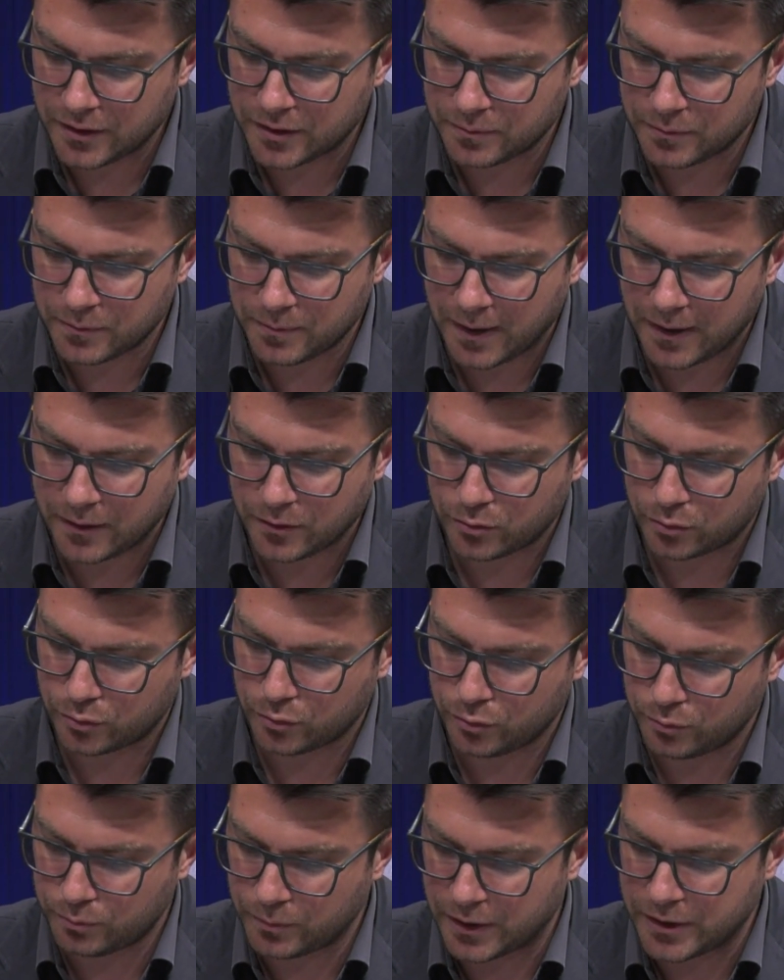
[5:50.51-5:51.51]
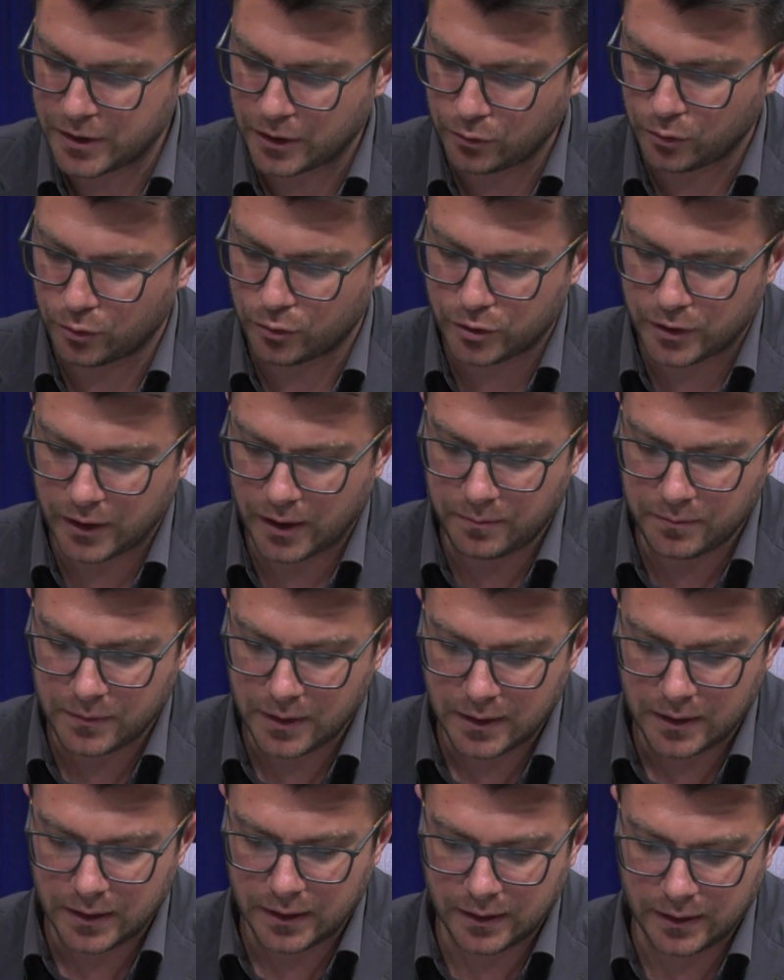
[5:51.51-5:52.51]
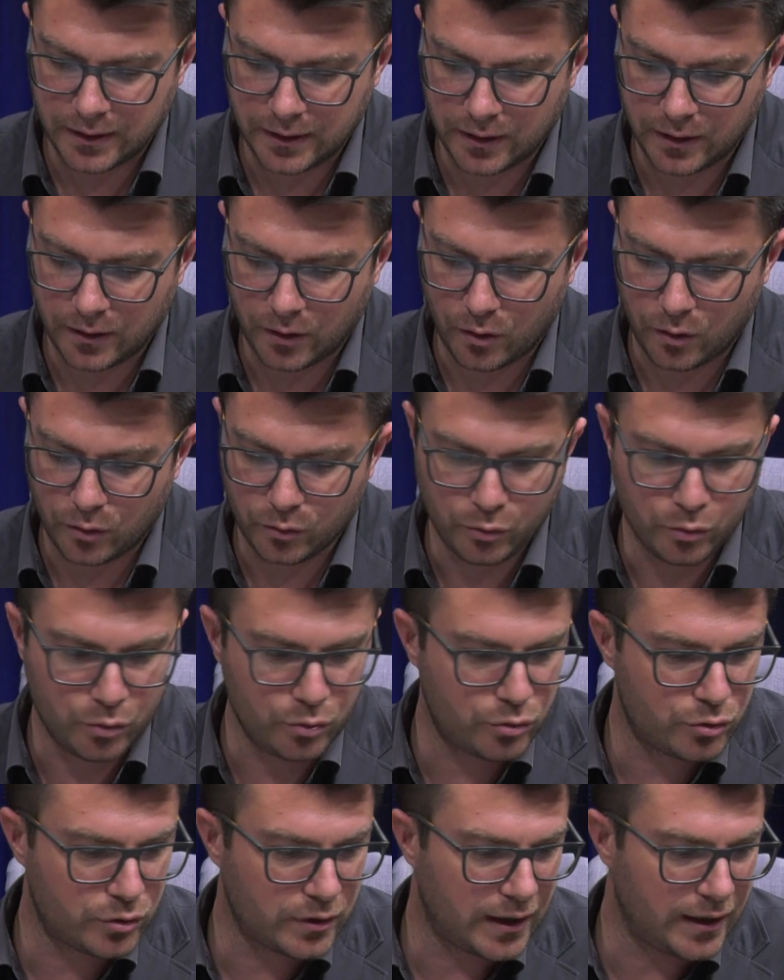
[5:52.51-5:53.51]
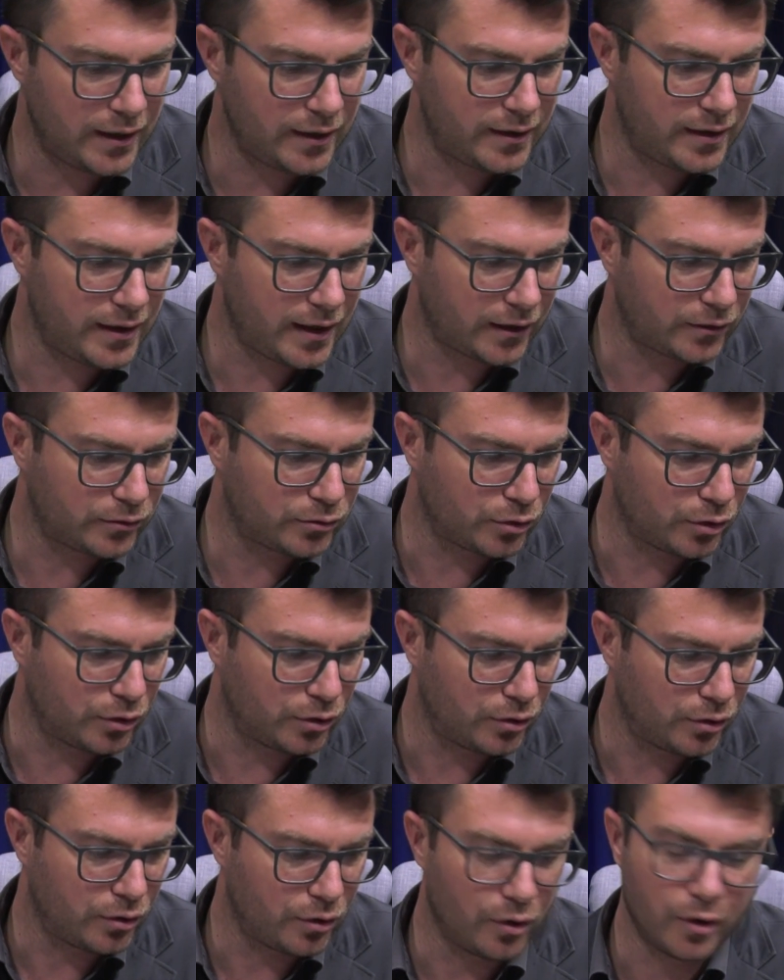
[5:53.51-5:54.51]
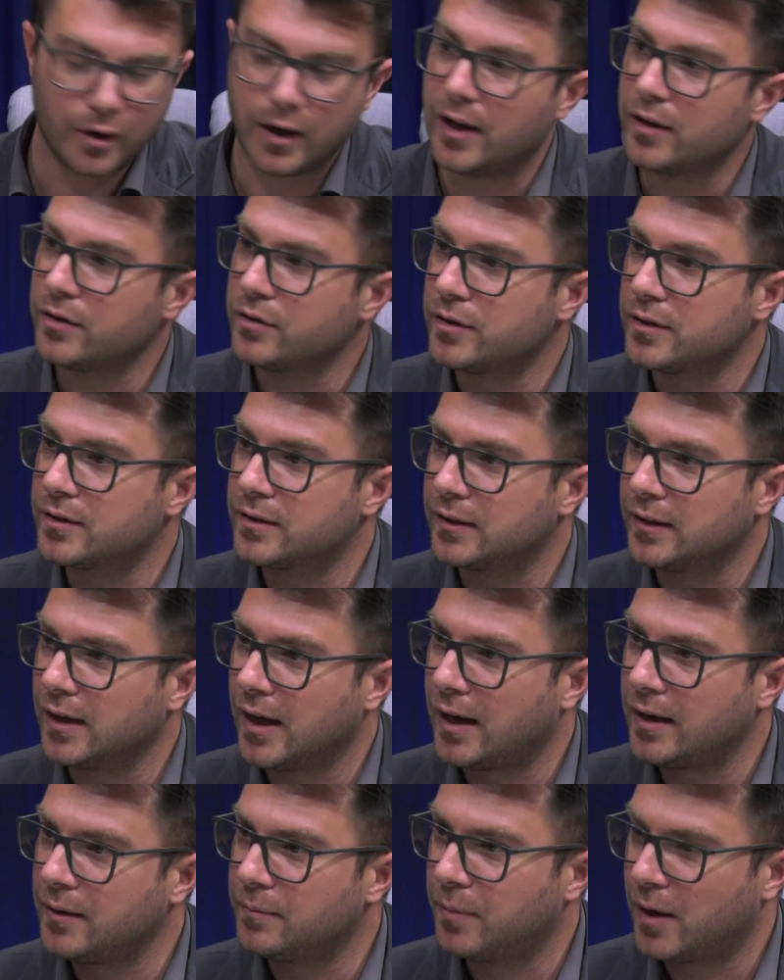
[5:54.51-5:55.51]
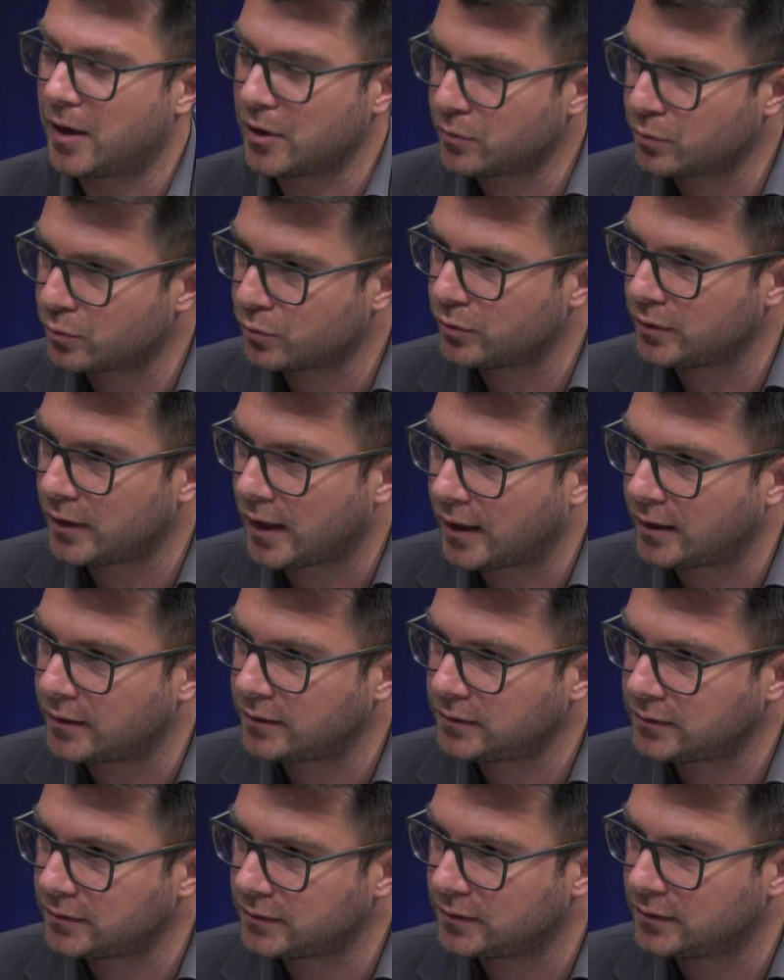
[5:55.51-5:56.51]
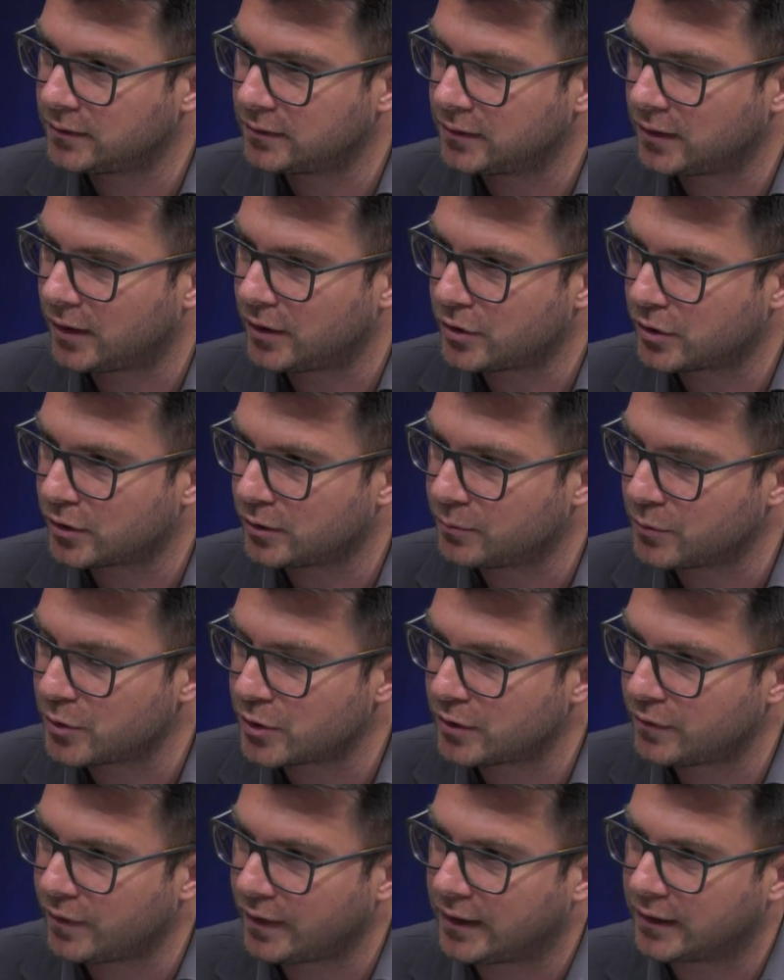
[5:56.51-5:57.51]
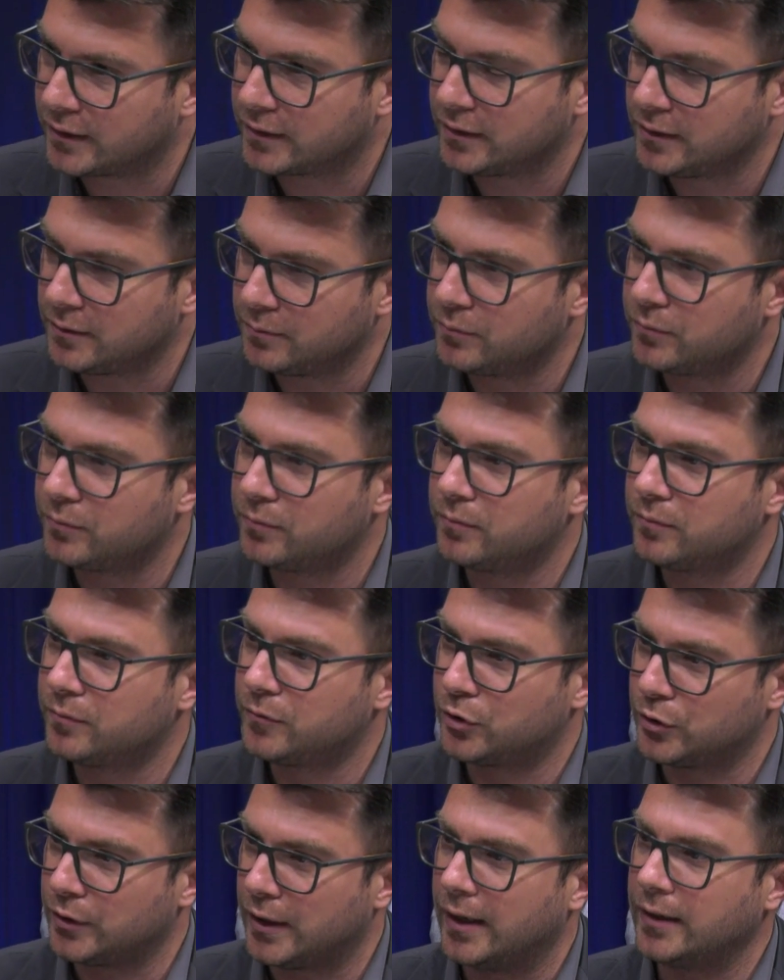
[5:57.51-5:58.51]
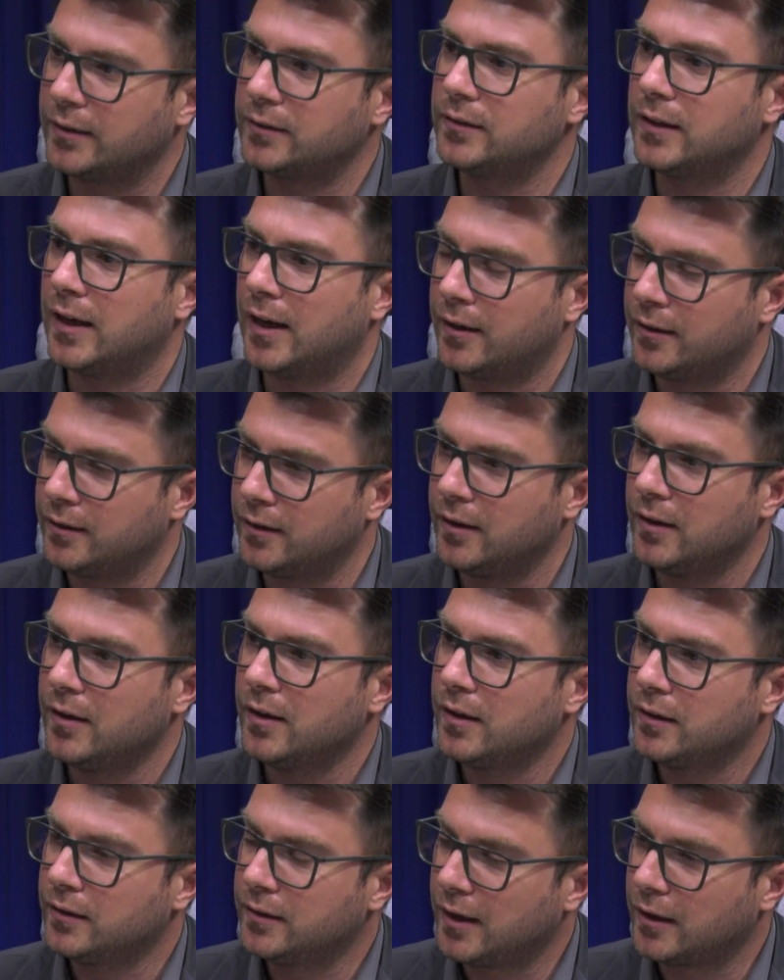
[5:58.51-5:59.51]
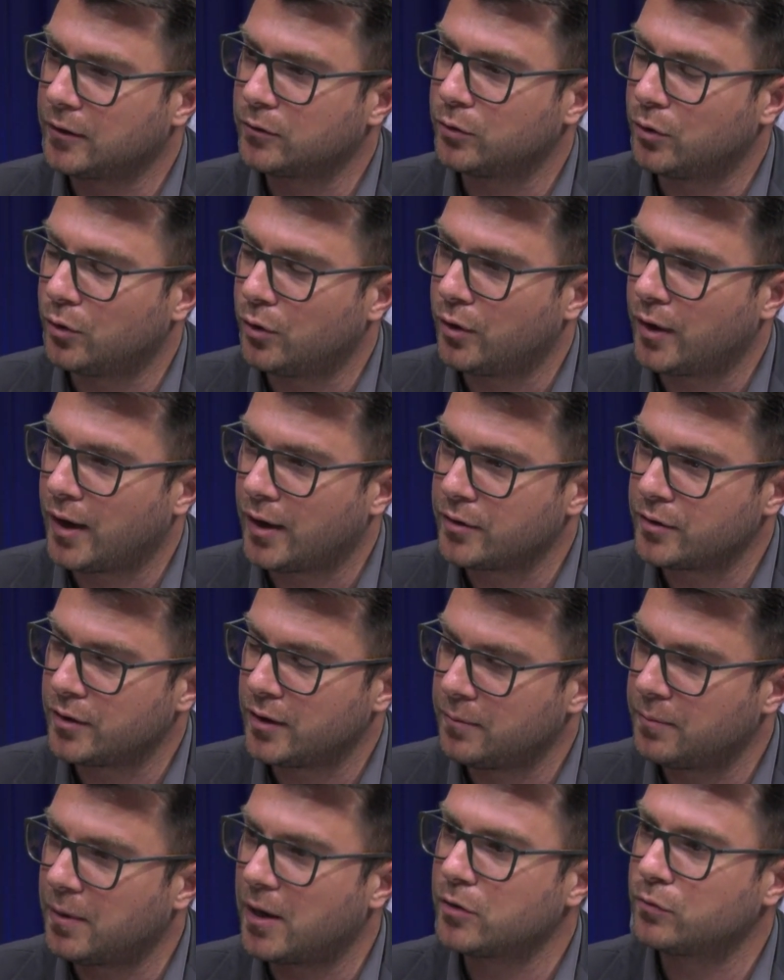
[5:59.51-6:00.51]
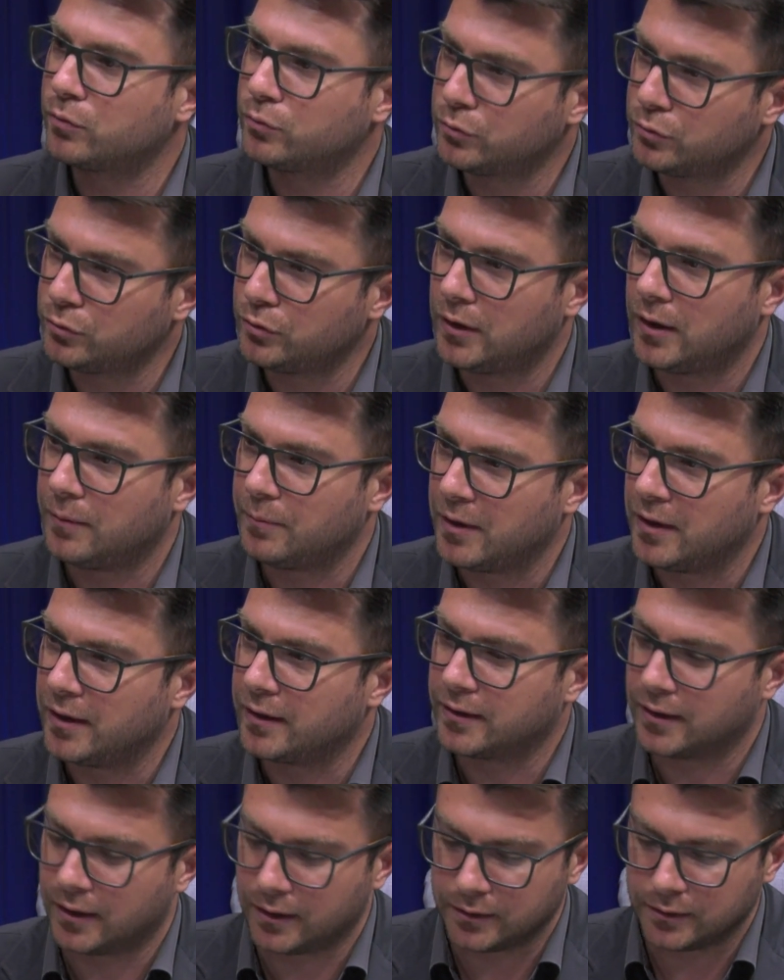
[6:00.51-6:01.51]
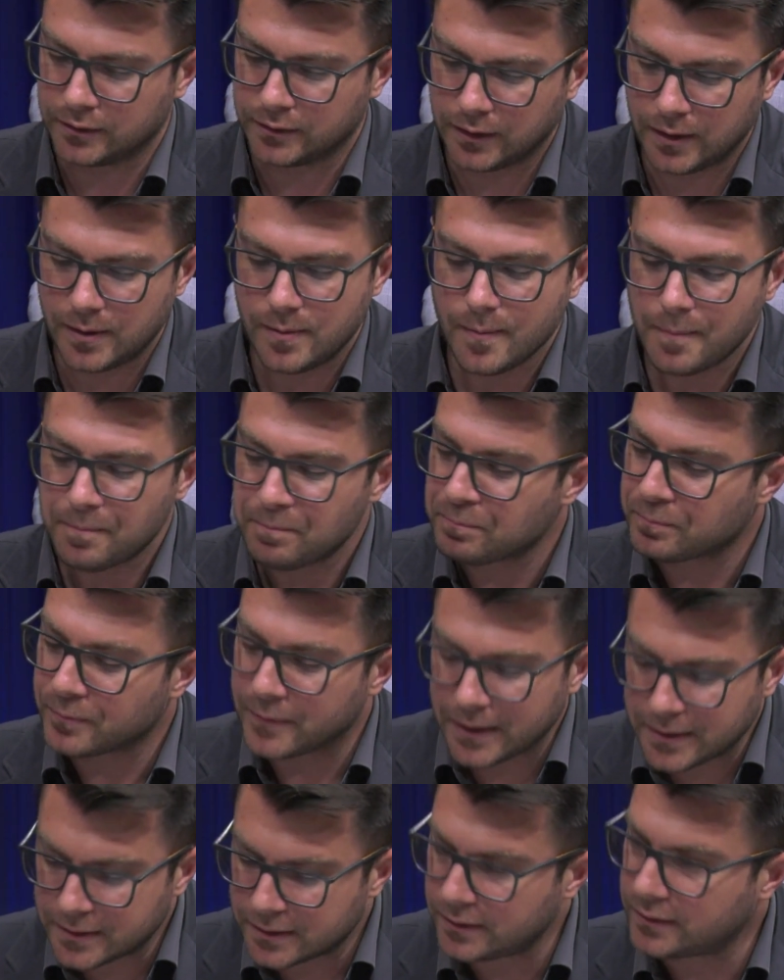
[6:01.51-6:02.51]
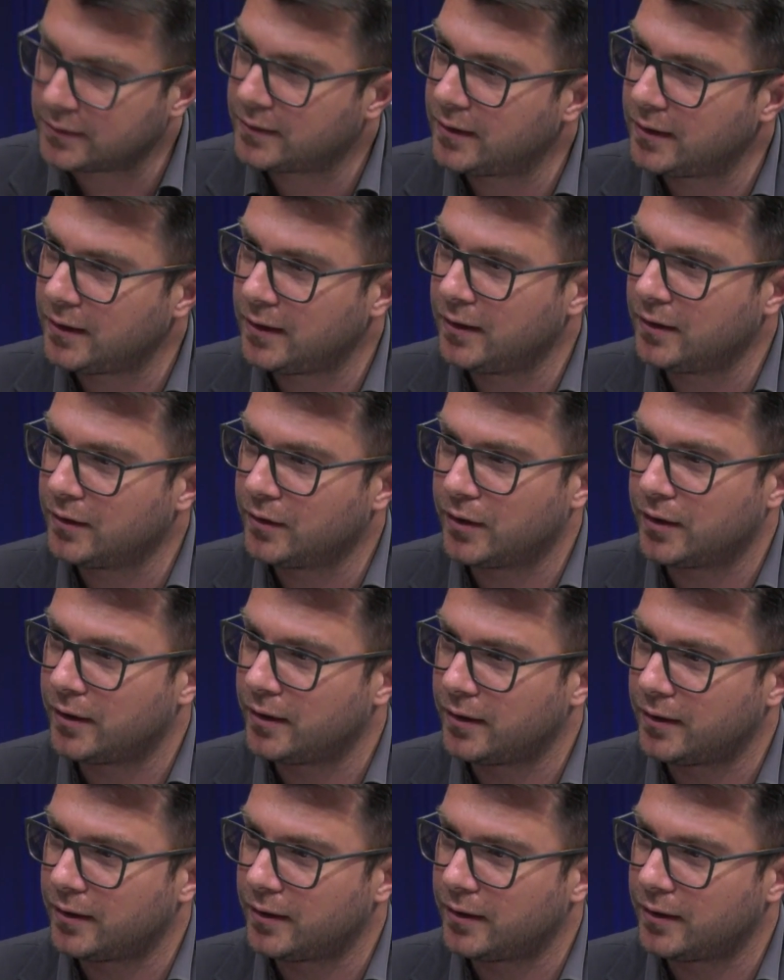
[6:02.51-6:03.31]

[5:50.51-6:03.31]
Şimdi ben şu başa döneceğim. 100 ee, tane tiyatro öğrencisi. Yani başvurular e, açılmıştı ve katılımcılar yani tiyatro öğrencileri başvuruyla birlikte alındı. Nasıldı ilgi?